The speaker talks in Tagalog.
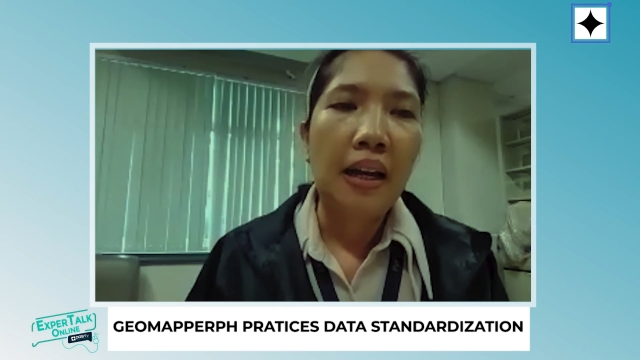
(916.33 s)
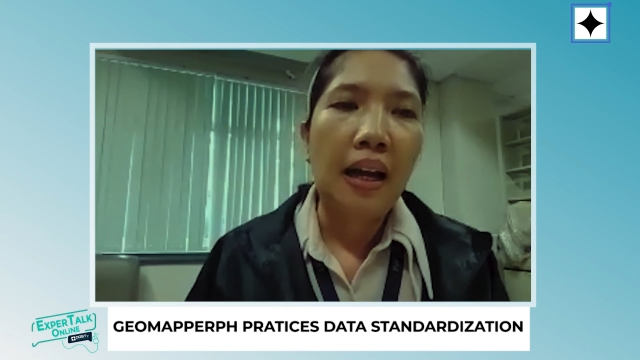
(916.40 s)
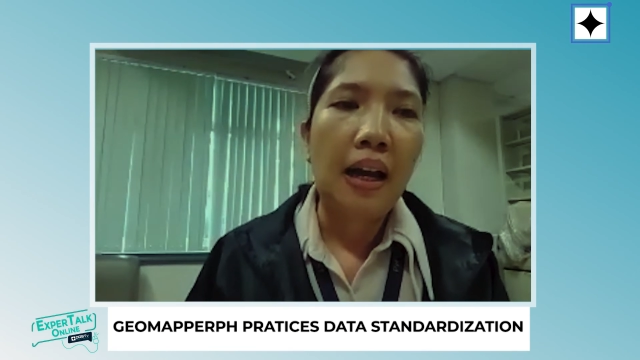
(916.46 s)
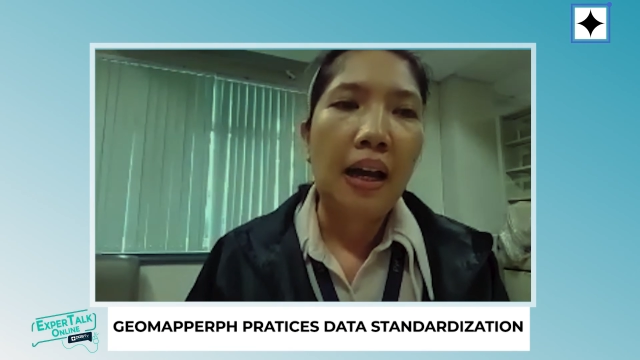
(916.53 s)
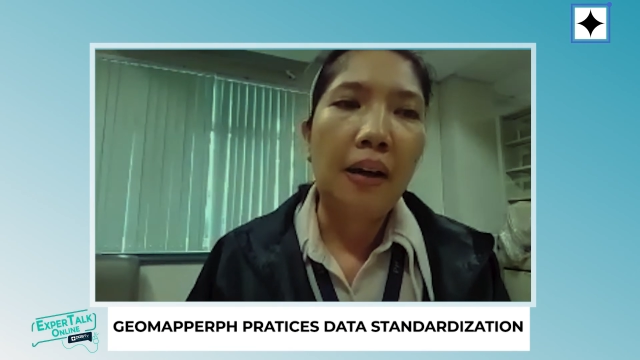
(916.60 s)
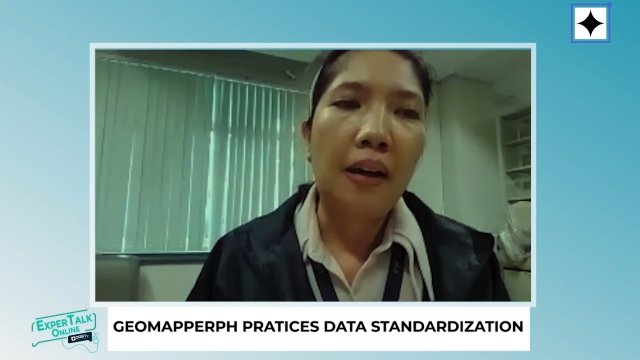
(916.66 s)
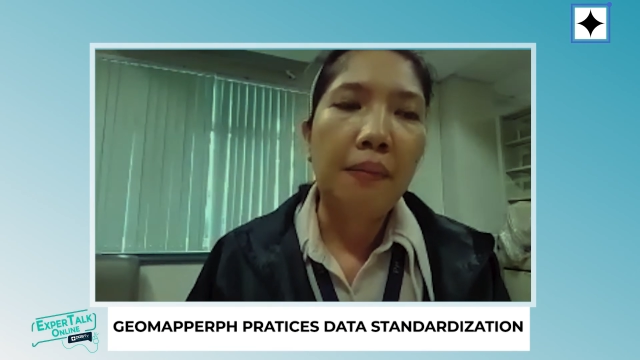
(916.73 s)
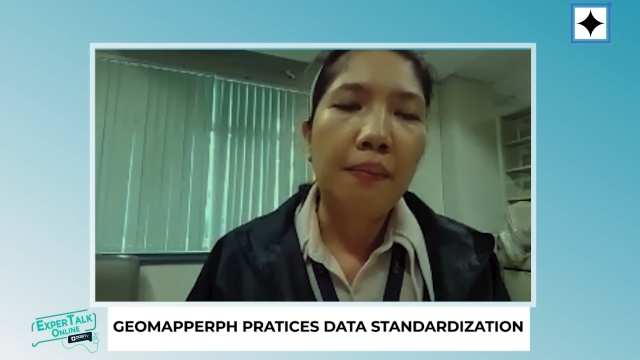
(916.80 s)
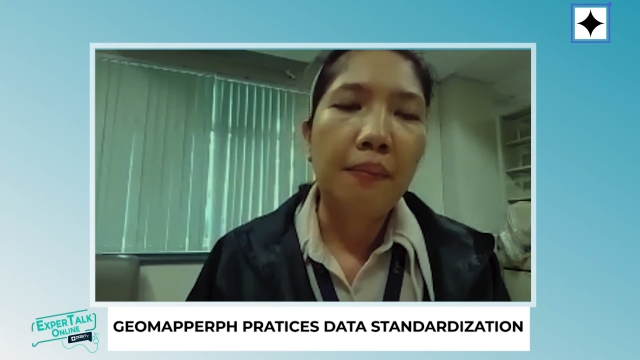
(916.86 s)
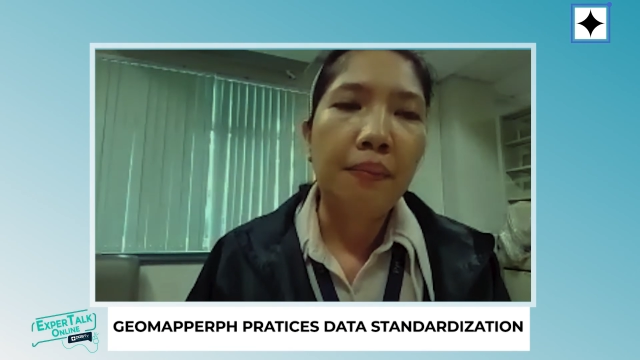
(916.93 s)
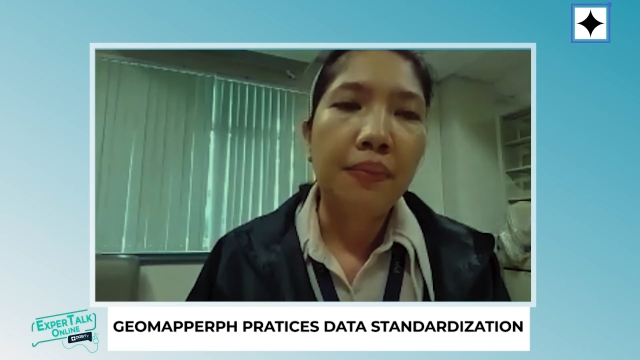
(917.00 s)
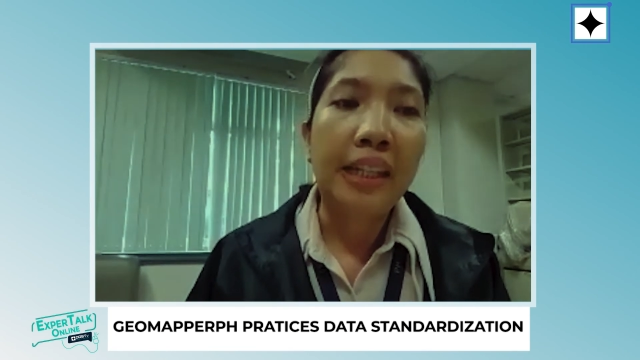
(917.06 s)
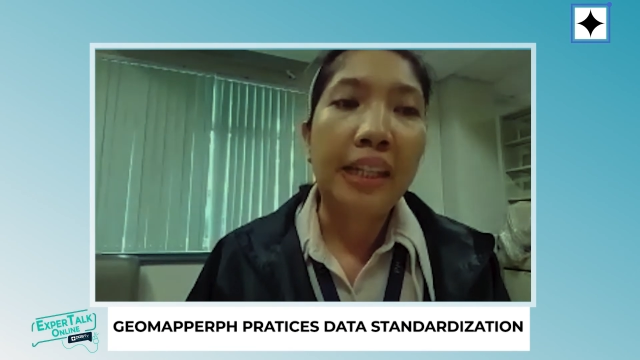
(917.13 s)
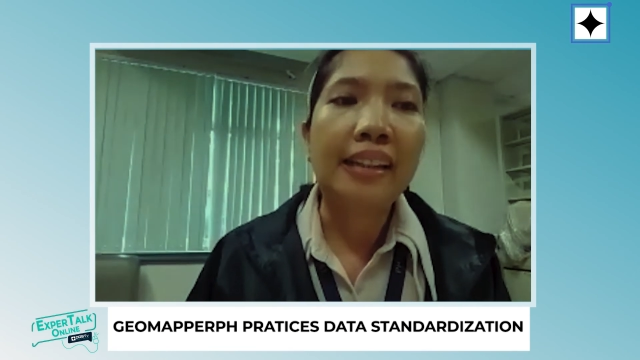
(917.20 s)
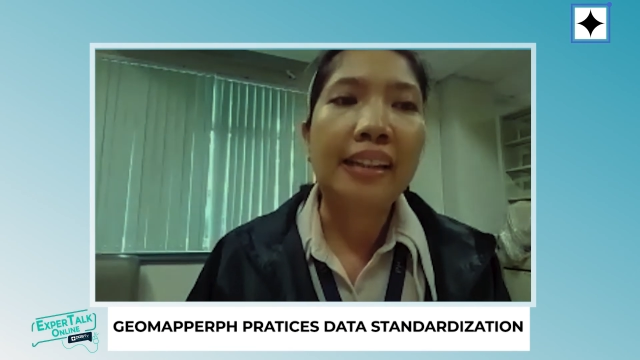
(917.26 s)
um,
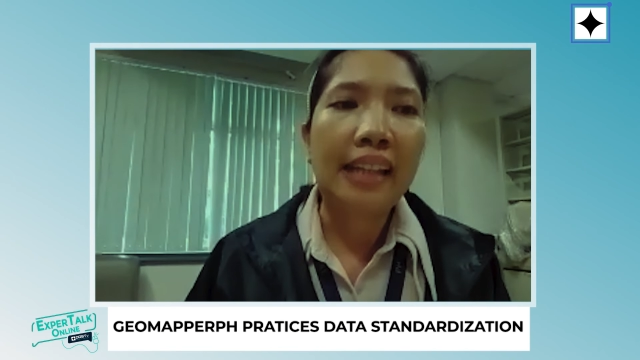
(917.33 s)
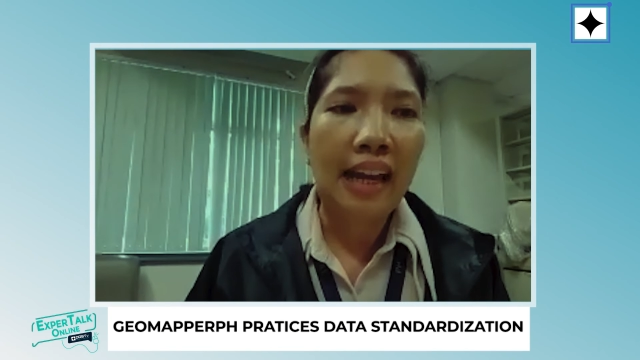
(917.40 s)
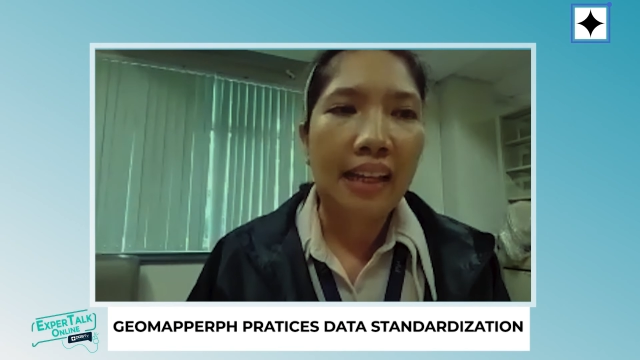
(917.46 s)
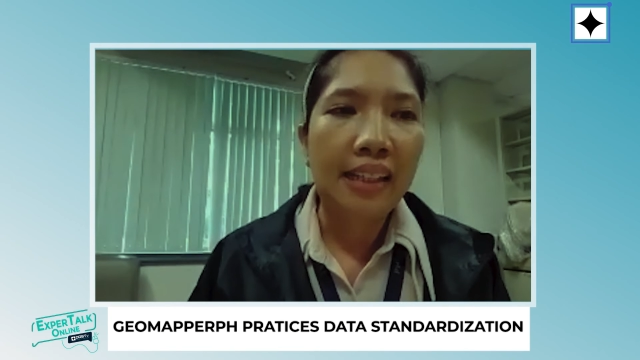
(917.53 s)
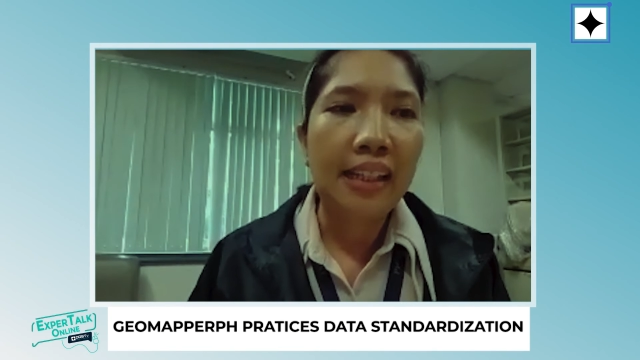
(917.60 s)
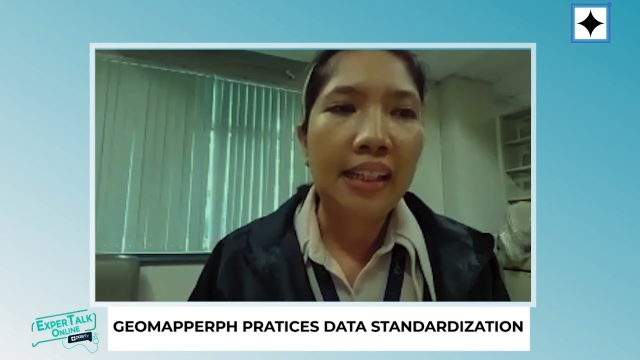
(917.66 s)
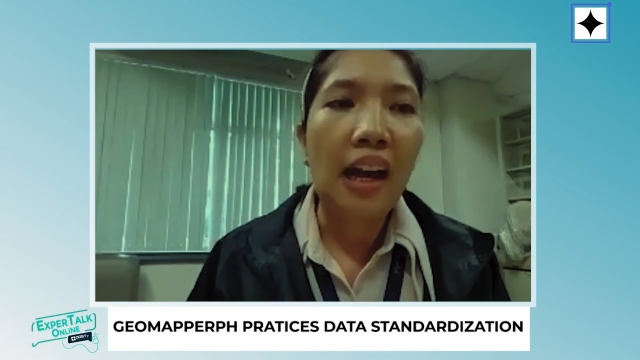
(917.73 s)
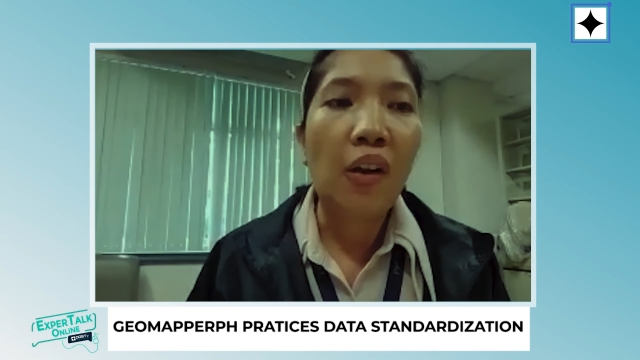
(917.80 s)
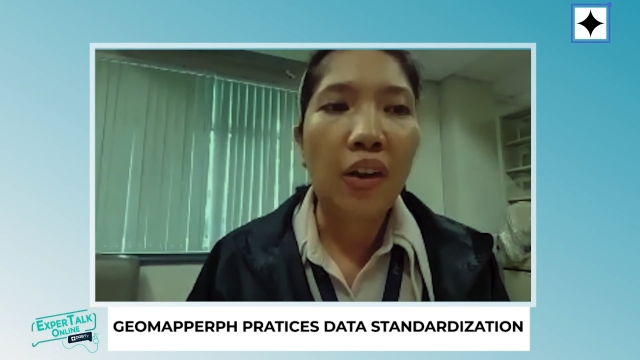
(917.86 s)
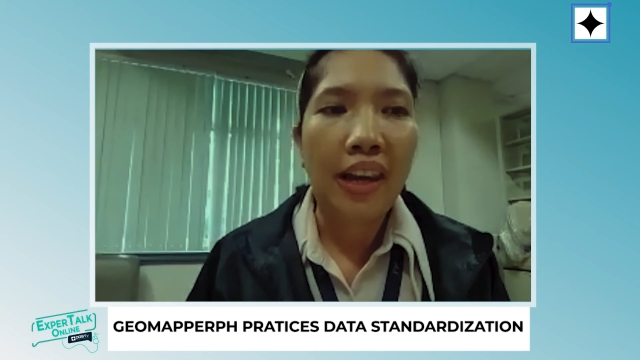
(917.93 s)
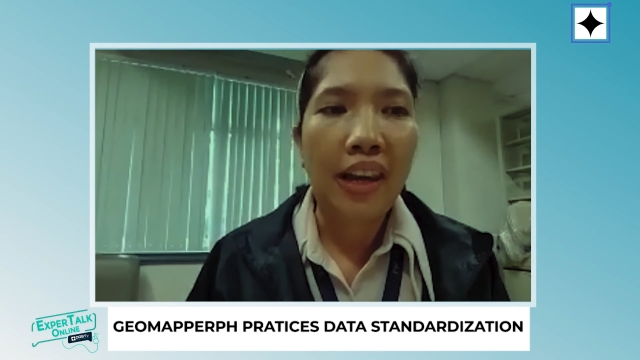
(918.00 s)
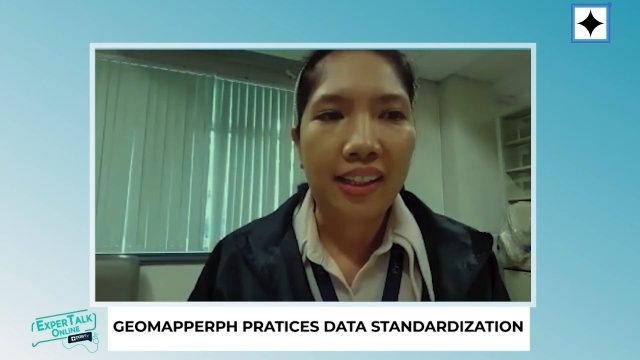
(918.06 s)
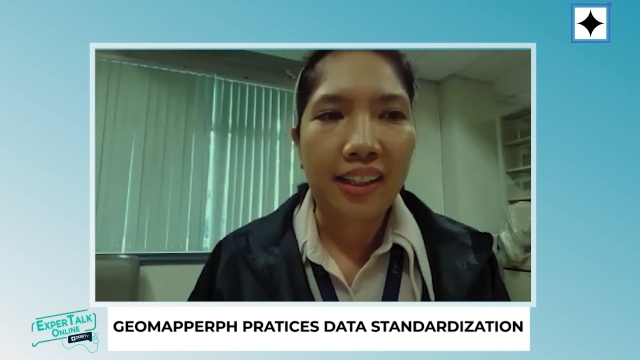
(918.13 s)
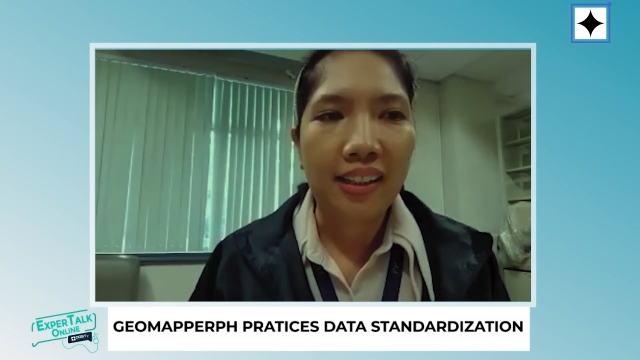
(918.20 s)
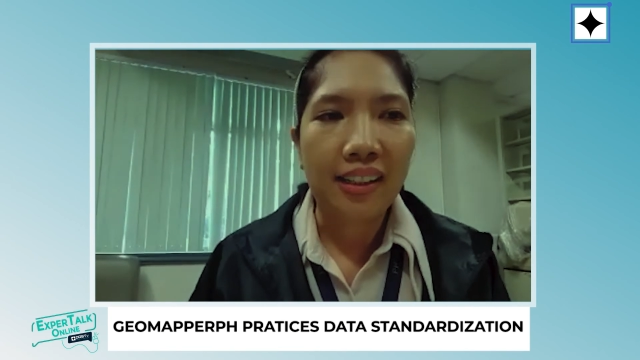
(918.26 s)
data na
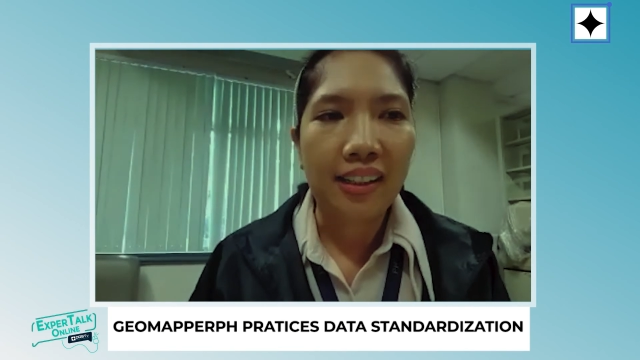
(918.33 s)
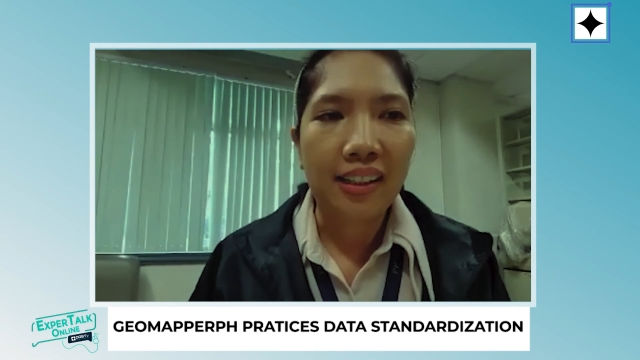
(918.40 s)
na-collect.